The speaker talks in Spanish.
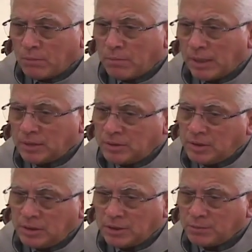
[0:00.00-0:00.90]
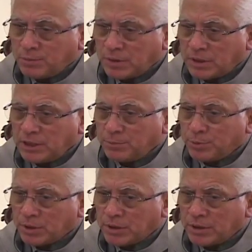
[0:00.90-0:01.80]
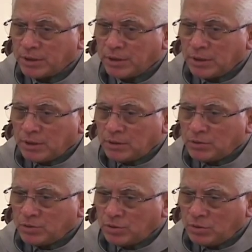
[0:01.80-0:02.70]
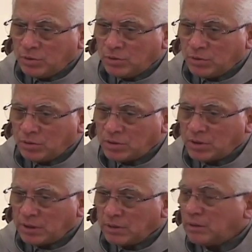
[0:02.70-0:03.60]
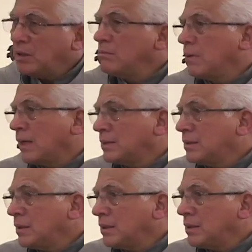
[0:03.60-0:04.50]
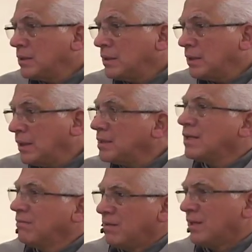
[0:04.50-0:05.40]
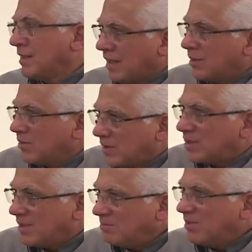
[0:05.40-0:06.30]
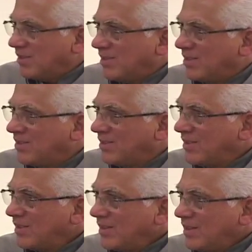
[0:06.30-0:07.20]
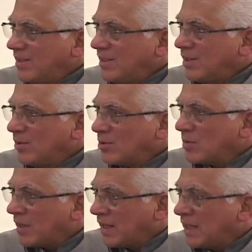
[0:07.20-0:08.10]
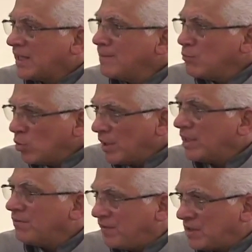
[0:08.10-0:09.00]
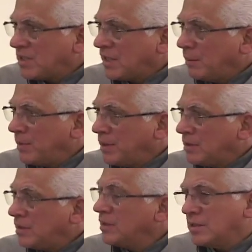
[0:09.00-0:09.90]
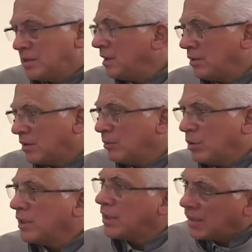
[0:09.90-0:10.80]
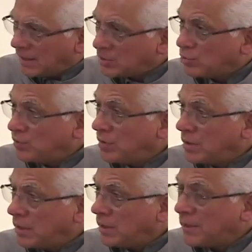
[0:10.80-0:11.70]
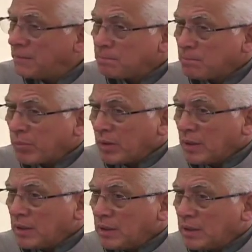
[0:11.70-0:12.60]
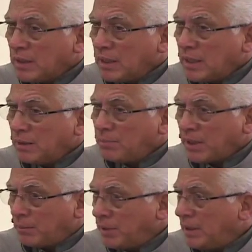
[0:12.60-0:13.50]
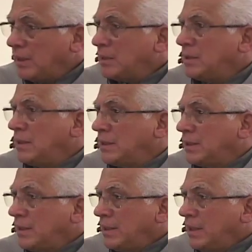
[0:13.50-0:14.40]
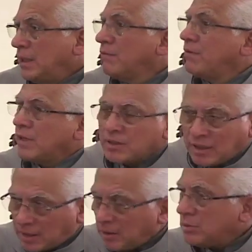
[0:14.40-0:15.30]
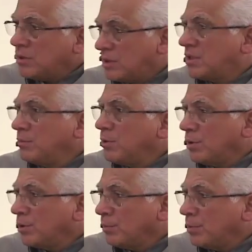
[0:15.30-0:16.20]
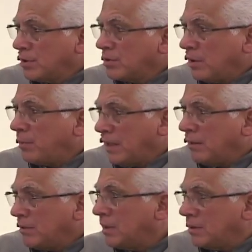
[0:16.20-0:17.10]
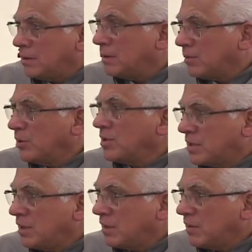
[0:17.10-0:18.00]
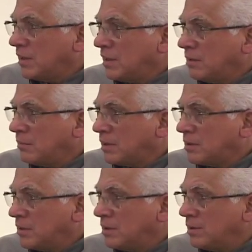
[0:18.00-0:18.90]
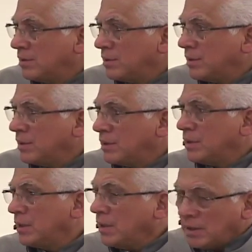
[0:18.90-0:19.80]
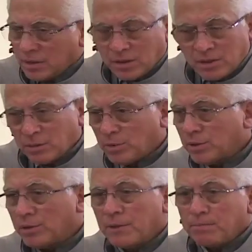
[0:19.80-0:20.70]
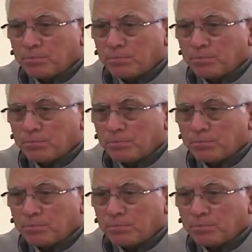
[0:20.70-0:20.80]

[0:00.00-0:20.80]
Mártires, ¿por qué? Porque yo considero que el mártir e, es el verdadero testimonio, incluso aquel que muere físicamente, es decir, no que muere, que da su vida. Eh, para mí es eh, el verdadero testimonio, por eso la palabra coincide, ¿verdad? En martirio y, testimonio.